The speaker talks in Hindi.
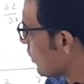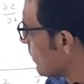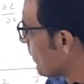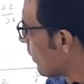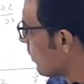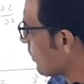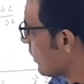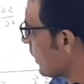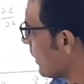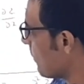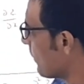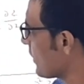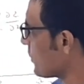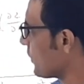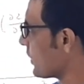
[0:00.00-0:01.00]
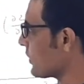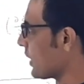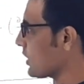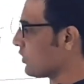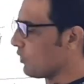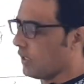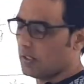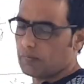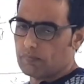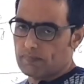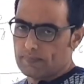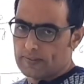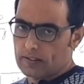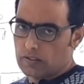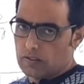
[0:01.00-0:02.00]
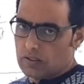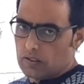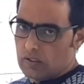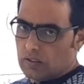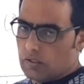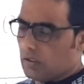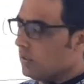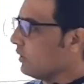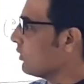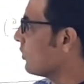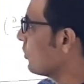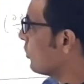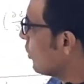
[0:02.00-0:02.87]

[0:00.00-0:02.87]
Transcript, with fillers: टू दी पावर थ्री प्लस सिक्स एक्स वाई तो